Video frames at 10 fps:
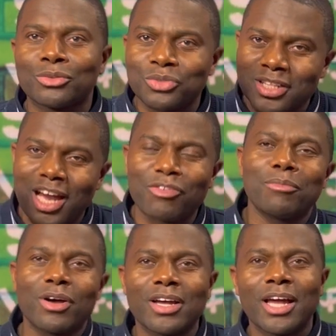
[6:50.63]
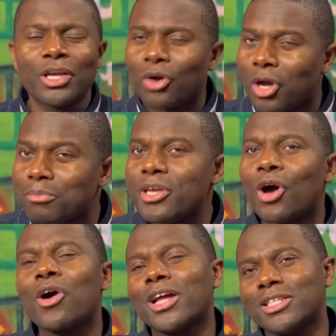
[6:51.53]
Tout sera vraiment... Il y aura une
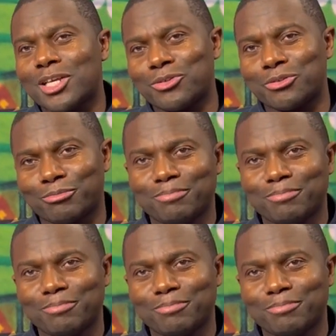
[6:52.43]
meilleure organisation.